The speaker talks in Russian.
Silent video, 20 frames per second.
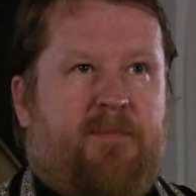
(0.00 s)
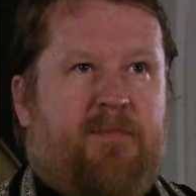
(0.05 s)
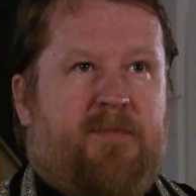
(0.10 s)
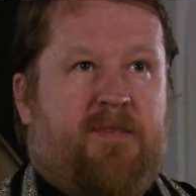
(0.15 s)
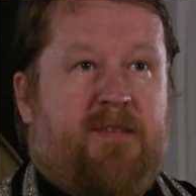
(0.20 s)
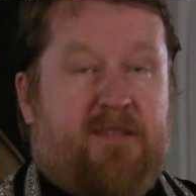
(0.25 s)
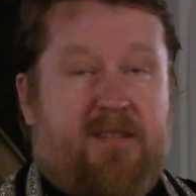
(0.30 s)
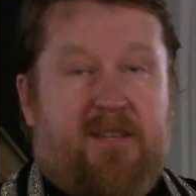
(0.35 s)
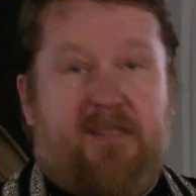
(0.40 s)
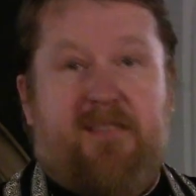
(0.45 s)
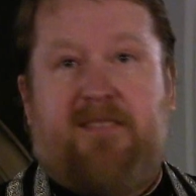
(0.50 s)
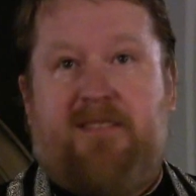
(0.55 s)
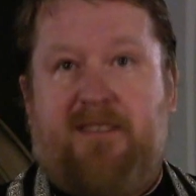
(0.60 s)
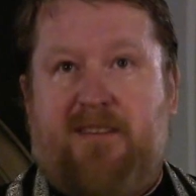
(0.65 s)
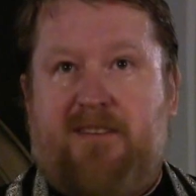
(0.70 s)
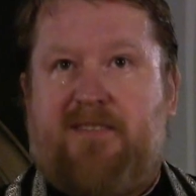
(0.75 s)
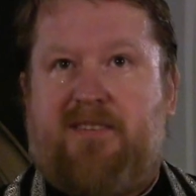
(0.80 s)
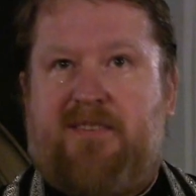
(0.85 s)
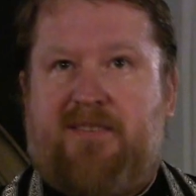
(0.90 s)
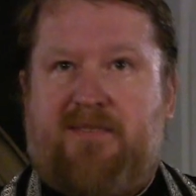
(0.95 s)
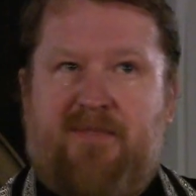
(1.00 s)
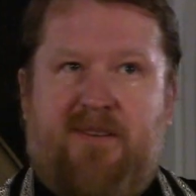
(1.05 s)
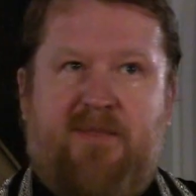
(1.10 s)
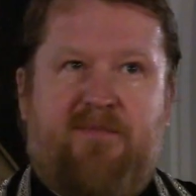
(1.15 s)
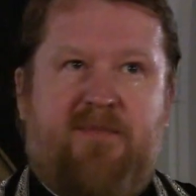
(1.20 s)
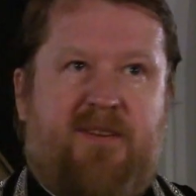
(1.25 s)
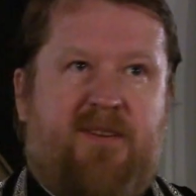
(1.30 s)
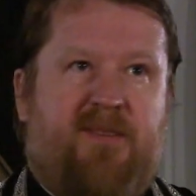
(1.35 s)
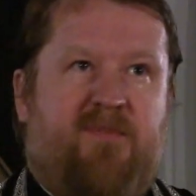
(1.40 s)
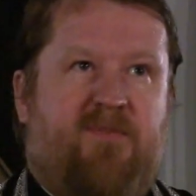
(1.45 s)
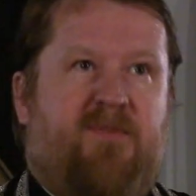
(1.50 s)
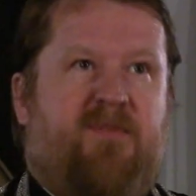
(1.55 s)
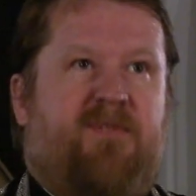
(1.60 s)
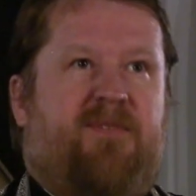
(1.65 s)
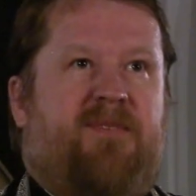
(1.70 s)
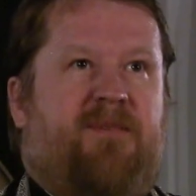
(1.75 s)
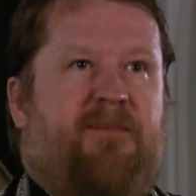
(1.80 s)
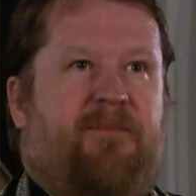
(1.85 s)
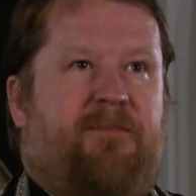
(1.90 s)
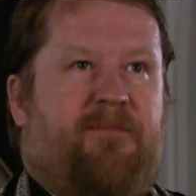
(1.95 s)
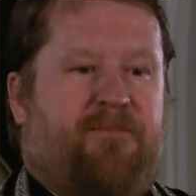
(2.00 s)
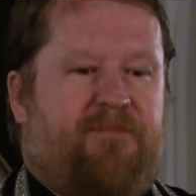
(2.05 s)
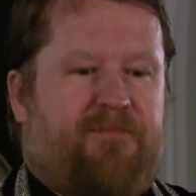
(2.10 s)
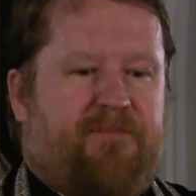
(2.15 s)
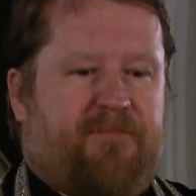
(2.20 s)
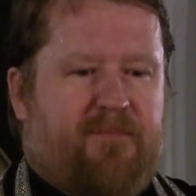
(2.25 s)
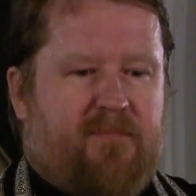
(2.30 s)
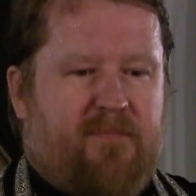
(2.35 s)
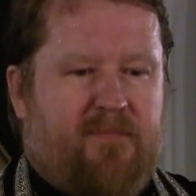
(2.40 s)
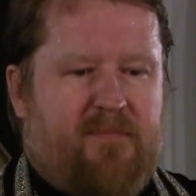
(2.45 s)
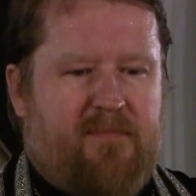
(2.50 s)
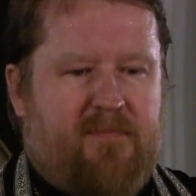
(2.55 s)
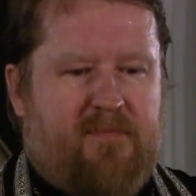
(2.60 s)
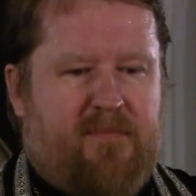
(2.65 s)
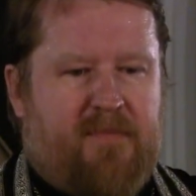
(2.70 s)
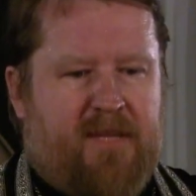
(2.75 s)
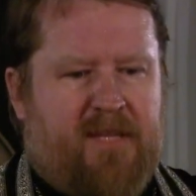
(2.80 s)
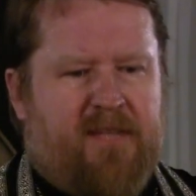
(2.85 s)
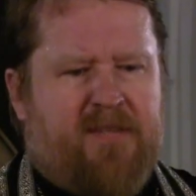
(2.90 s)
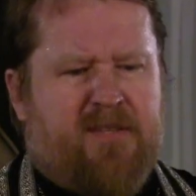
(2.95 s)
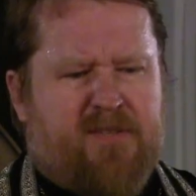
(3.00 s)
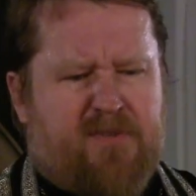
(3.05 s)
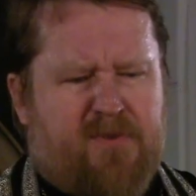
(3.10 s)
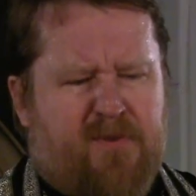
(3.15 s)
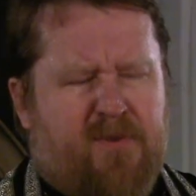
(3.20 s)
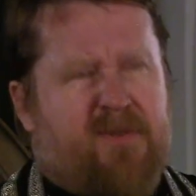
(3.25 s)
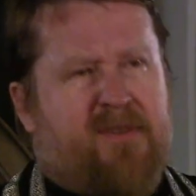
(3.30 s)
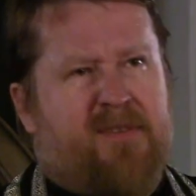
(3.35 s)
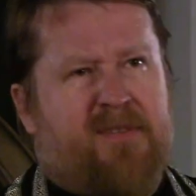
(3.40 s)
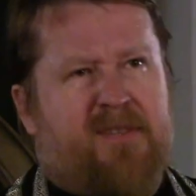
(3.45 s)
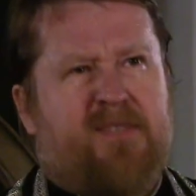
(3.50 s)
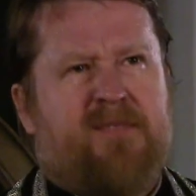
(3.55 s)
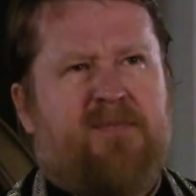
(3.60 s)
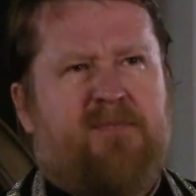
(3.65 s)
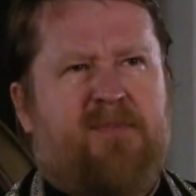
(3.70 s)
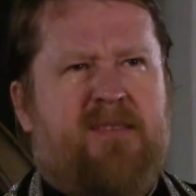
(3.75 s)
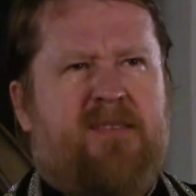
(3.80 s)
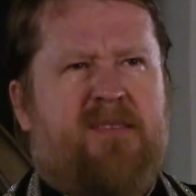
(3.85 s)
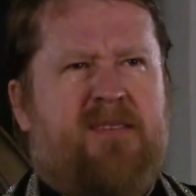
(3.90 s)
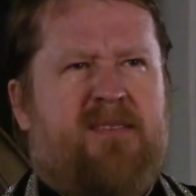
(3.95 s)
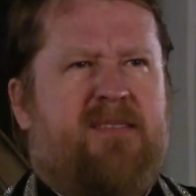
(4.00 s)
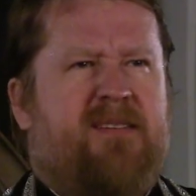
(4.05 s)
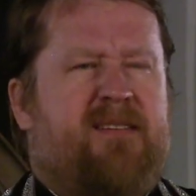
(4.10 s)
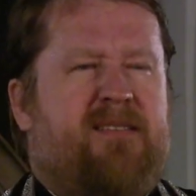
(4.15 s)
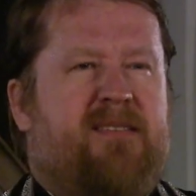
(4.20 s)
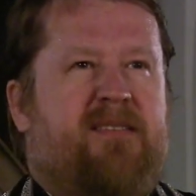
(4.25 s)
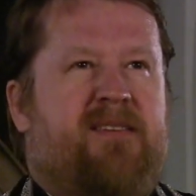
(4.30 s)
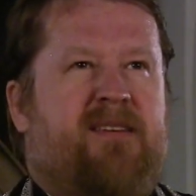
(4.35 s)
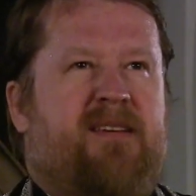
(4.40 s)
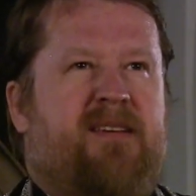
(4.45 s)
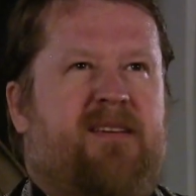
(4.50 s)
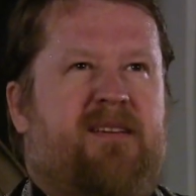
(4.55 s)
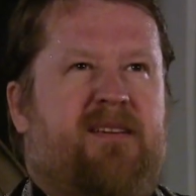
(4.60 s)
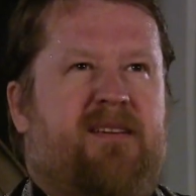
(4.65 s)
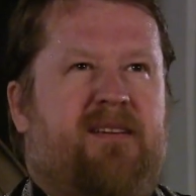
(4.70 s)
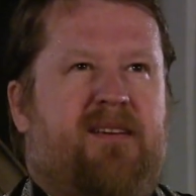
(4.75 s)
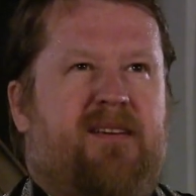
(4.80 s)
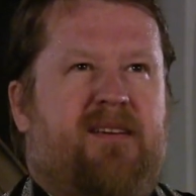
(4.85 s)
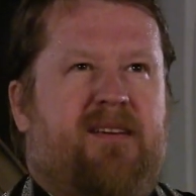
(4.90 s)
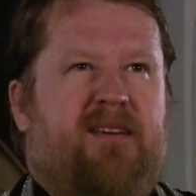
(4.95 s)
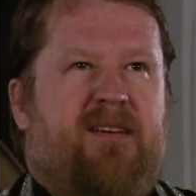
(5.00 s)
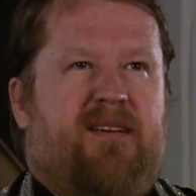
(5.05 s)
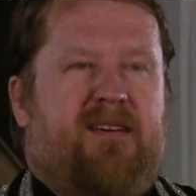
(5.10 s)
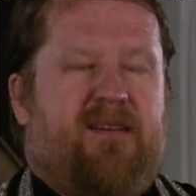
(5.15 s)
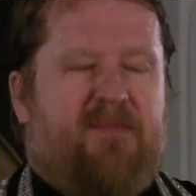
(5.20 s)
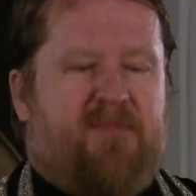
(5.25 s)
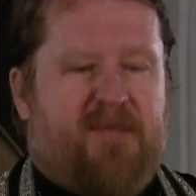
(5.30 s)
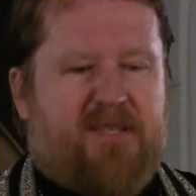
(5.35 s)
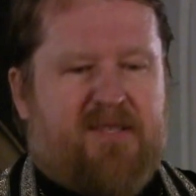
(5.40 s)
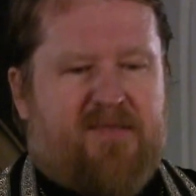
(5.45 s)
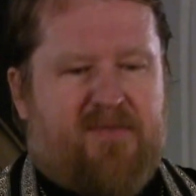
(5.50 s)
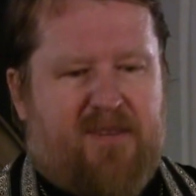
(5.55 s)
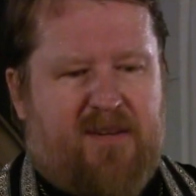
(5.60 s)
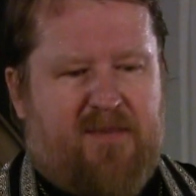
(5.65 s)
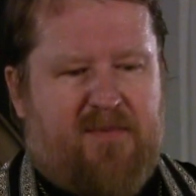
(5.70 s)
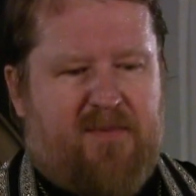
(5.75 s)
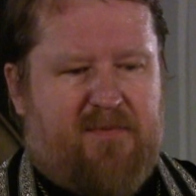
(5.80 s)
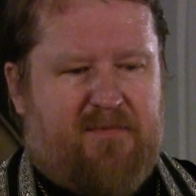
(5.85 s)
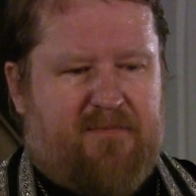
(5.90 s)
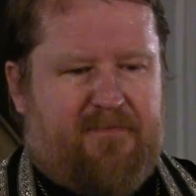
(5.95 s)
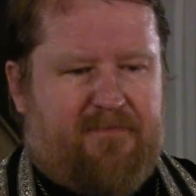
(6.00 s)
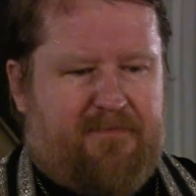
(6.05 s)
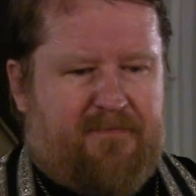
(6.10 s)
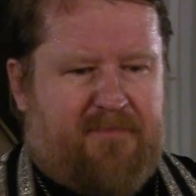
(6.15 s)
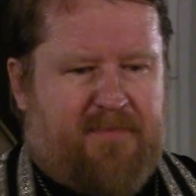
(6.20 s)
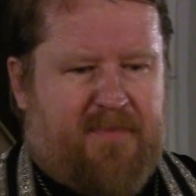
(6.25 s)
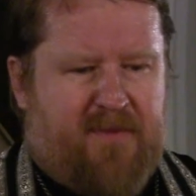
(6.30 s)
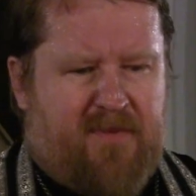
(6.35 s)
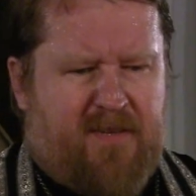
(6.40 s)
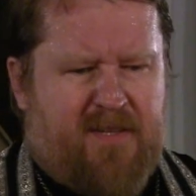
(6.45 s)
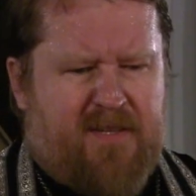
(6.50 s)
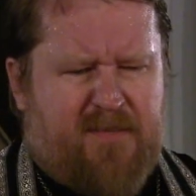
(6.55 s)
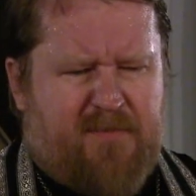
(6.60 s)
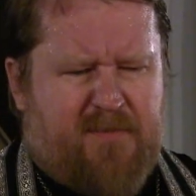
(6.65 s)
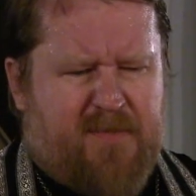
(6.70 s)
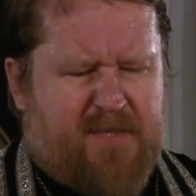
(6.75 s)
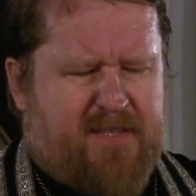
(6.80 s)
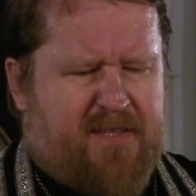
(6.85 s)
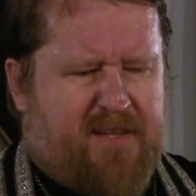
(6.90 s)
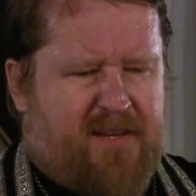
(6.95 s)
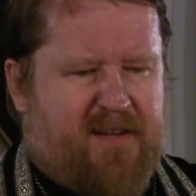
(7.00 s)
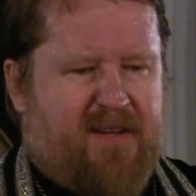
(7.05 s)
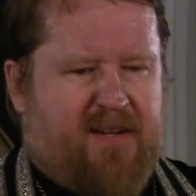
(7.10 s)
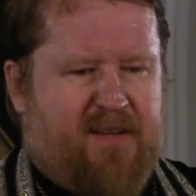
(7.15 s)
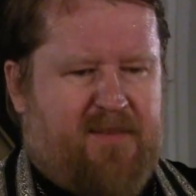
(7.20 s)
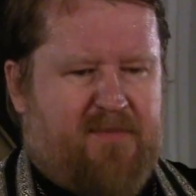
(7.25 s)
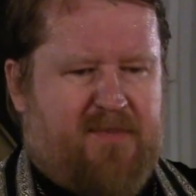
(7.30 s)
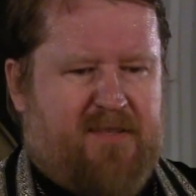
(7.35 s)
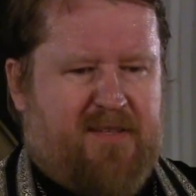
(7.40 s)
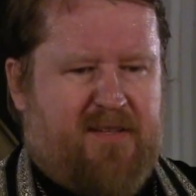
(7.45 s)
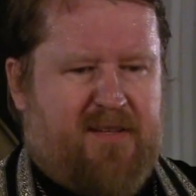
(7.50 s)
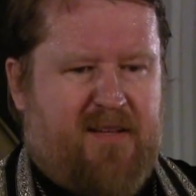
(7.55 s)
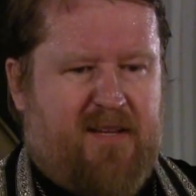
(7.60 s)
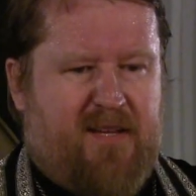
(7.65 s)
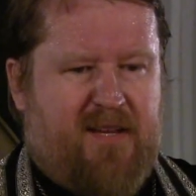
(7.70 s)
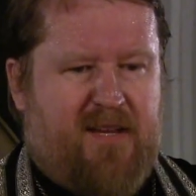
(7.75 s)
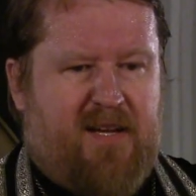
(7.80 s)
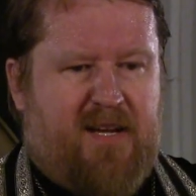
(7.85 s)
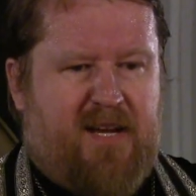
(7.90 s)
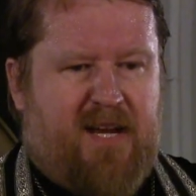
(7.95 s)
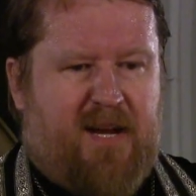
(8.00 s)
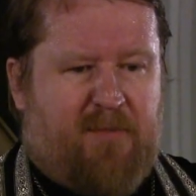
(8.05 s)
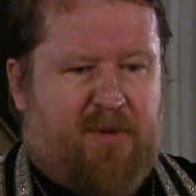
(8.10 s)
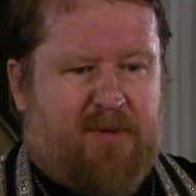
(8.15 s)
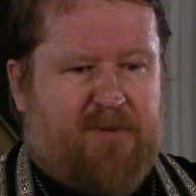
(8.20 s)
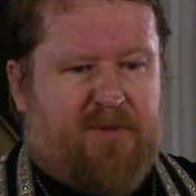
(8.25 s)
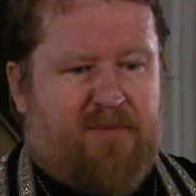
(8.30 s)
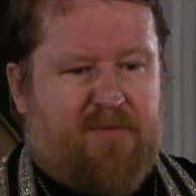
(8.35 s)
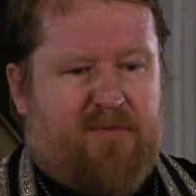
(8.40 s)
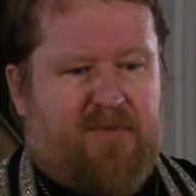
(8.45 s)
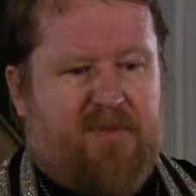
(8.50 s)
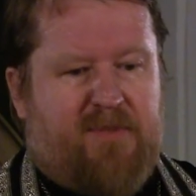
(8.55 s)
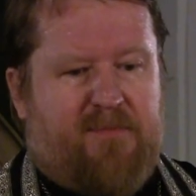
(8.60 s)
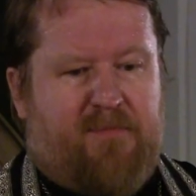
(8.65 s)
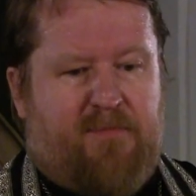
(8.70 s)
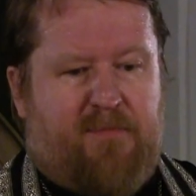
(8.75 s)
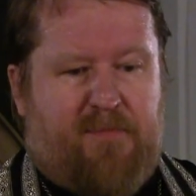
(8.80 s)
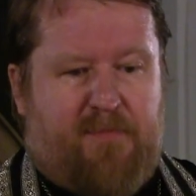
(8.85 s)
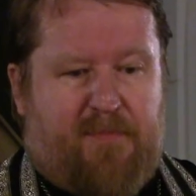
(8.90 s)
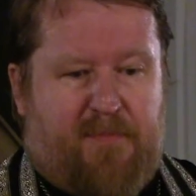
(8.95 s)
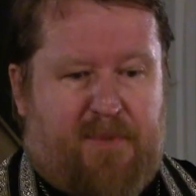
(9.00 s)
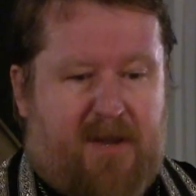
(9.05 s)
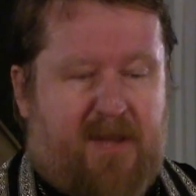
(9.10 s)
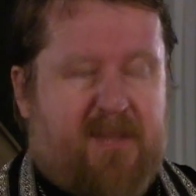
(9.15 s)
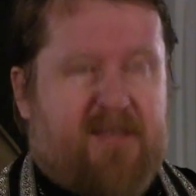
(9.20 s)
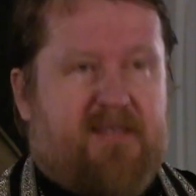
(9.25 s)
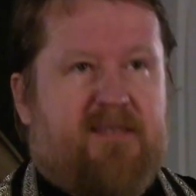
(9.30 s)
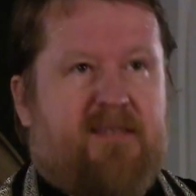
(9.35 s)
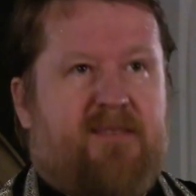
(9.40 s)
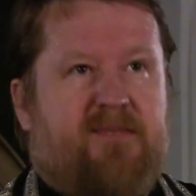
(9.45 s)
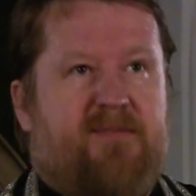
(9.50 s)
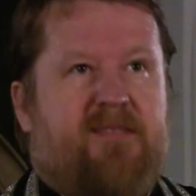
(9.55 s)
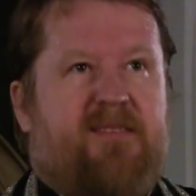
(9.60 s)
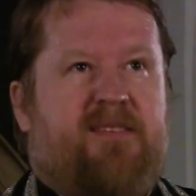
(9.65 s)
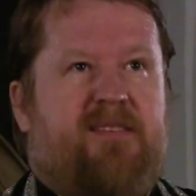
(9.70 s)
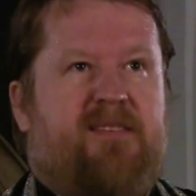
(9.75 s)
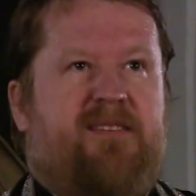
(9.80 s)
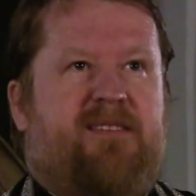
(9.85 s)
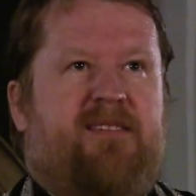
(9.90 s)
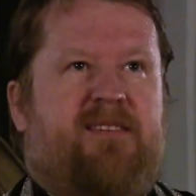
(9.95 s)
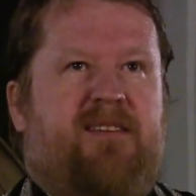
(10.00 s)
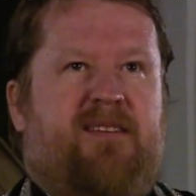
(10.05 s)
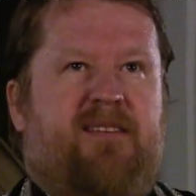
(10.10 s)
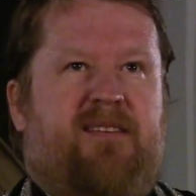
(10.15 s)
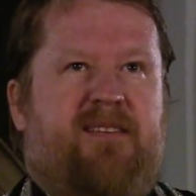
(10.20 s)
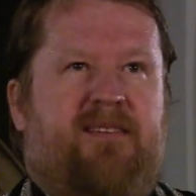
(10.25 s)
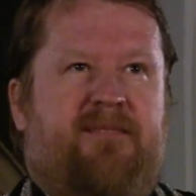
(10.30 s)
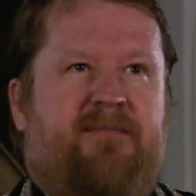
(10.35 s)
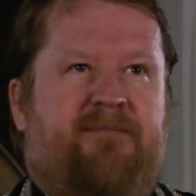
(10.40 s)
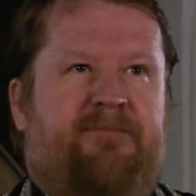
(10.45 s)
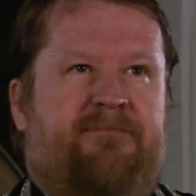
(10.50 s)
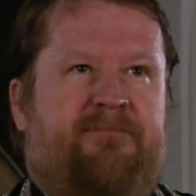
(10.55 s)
Сейчас наша с вами работа – эти 40, даже 50 дней, мы с вами давайте постараемся, а потом будет праздник воскресения,